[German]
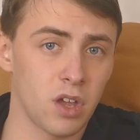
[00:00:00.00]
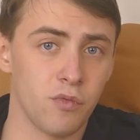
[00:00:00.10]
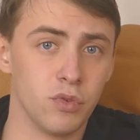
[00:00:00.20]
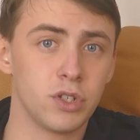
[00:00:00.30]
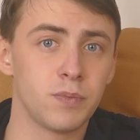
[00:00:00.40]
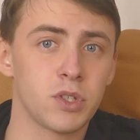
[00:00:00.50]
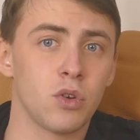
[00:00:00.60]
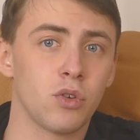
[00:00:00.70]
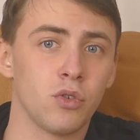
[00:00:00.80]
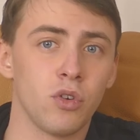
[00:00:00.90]
für 17,90
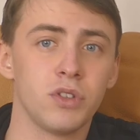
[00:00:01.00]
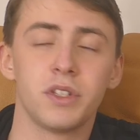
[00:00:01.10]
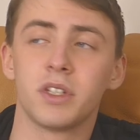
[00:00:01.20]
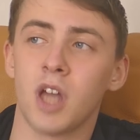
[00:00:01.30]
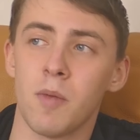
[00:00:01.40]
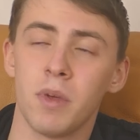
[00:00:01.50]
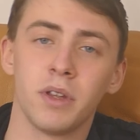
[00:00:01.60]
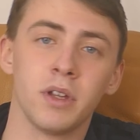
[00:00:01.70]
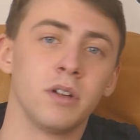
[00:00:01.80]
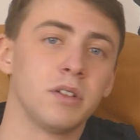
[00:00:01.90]
Euro kann man
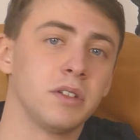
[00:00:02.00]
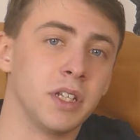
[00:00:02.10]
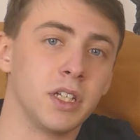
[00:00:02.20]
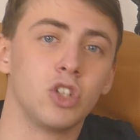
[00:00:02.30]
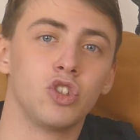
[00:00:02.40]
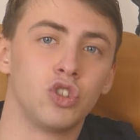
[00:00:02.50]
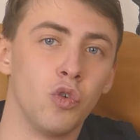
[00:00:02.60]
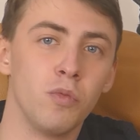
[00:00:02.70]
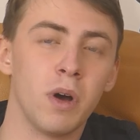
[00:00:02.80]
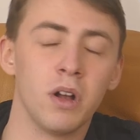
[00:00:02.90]
da, denke ich,
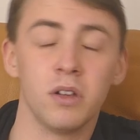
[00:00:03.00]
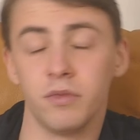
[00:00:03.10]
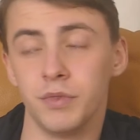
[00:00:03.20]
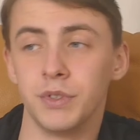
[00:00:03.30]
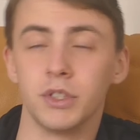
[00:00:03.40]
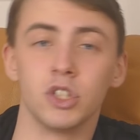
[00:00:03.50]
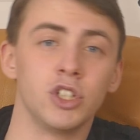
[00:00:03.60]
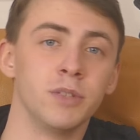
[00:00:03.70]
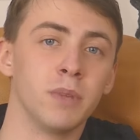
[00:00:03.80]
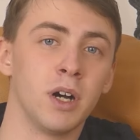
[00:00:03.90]
schon mal, wie sie
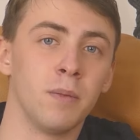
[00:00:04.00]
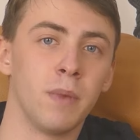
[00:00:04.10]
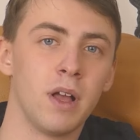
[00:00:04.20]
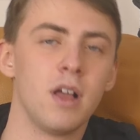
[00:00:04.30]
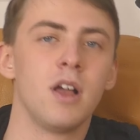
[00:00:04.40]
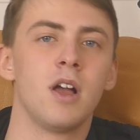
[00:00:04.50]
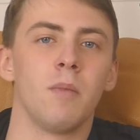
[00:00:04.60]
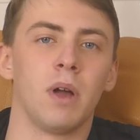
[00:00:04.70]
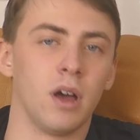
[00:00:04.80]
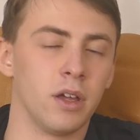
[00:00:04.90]
geschrieben haben,
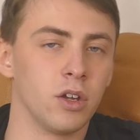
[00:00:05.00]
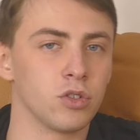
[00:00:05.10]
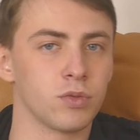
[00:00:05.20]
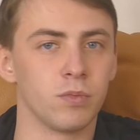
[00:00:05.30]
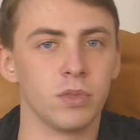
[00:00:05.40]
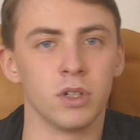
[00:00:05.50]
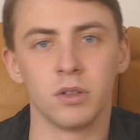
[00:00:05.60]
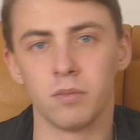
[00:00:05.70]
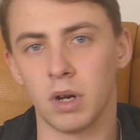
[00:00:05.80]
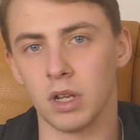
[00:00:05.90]
mal einen
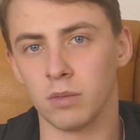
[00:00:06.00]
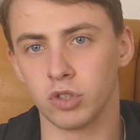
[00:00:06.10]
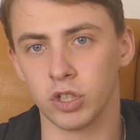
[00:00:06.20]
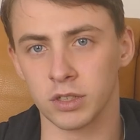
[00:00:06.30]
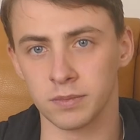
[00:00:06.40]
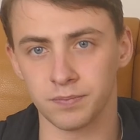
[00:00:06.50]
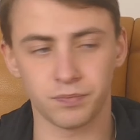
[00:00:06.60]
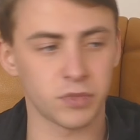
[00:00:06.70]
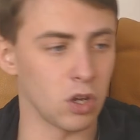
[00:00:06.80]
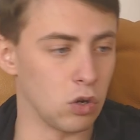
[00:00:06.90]
ausprobieren, mal abchecken.
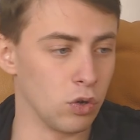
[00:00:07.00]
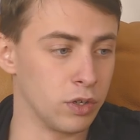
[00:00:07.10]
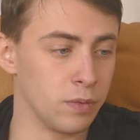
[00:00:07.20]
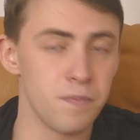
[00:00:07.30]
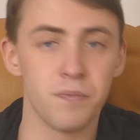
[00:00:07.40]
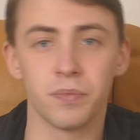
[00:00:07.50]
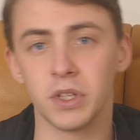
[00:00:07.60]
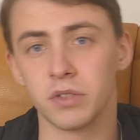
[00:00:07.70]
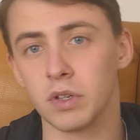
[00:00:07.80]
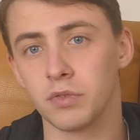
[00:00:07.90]
Leute,
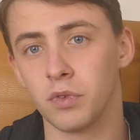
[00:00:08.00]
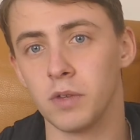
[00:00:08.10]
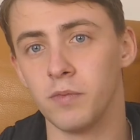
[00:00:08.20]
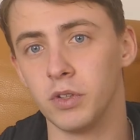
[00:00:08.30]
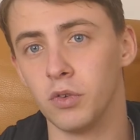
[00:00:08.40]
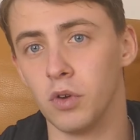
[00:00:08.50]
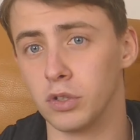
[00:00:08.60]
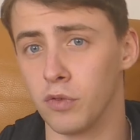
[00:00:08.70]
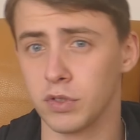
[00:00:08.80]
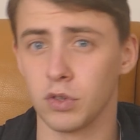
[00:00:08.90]
das war's von dem Video.
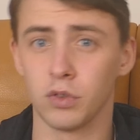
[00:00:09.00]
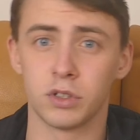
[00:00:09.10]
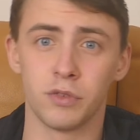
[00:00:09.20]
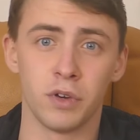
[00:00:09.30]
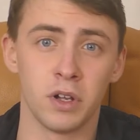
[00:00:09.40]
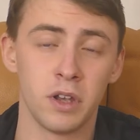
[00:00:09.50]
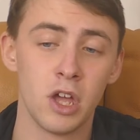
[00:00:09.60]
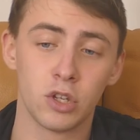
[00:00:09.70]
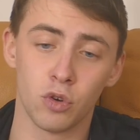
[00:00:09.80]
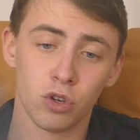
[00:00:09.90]
Ich hoffe, es hat euch gefallen.
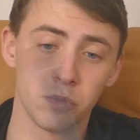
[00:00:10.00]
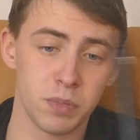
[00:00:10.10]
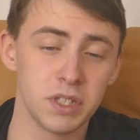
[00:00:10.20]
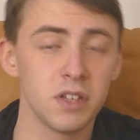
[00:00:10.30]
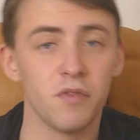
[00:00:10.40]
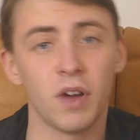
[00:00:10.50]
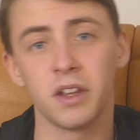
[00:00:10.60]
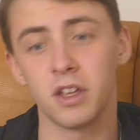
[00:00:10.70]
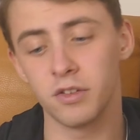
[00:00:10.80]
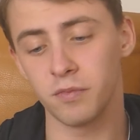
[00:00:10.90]
Ich konnte euch ein bisschen
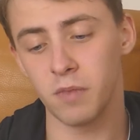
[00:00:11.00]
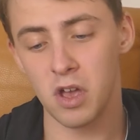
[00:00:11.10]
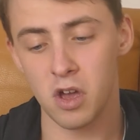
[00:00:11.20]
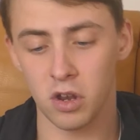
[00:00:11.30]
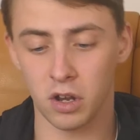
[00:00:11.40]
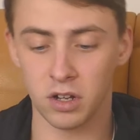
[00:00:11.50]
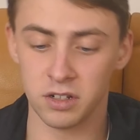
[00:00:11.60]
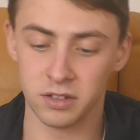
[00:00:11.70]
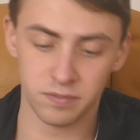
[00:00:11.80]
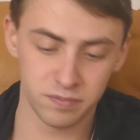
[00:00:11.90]
weiterhelfen.
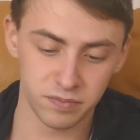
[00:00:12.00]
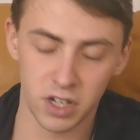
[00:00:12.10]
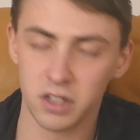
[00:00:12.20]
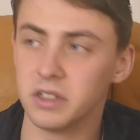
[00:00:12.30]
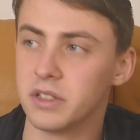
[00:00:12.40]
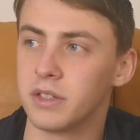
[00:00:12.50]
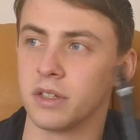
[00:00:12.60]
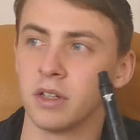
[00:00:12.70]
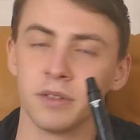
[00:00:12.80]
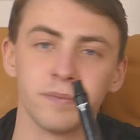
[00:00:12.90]
Nein, nein, in diesen
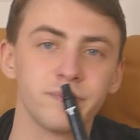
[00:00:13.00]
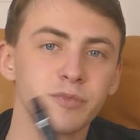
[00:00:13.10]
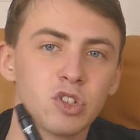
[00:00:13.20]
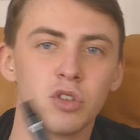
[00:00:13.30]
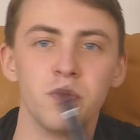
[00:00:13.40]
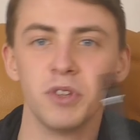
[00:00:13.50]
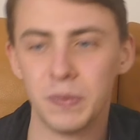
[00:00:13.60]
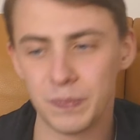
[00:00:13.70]
Zeiten stimmt.